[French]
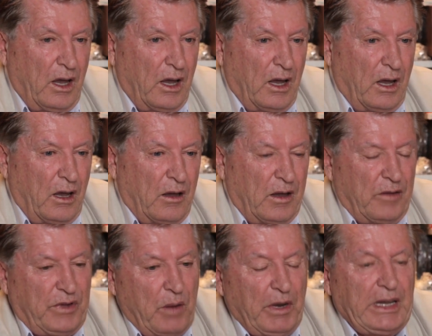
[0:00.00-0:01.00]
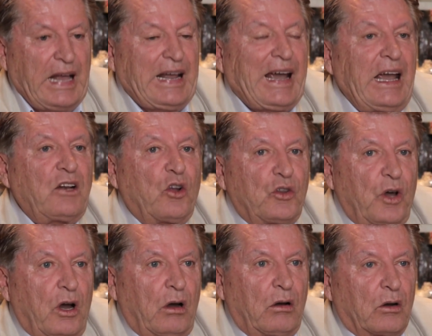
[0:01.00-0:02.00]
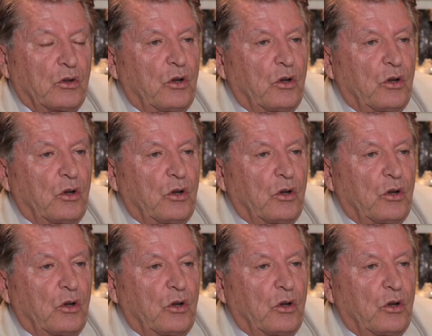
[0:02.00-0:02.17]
Euh, évidemment, il y a la règle d'or